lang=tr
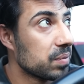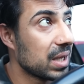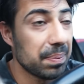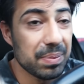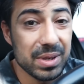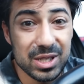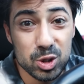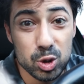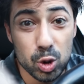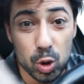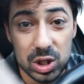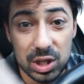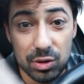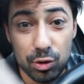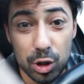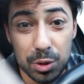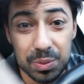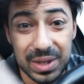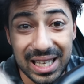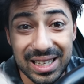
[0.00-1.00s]
Hepinizi çok
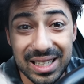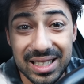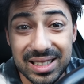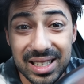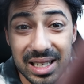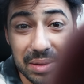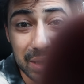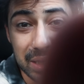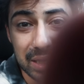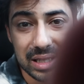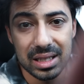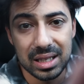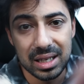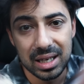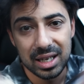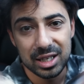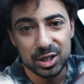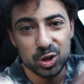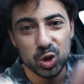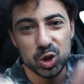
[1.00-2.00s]
seviyorum. Kendinize iyi bakın.
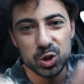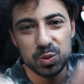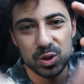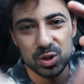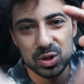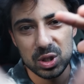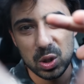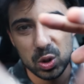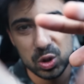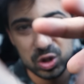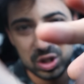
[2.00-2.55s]
Görüşmek üzere.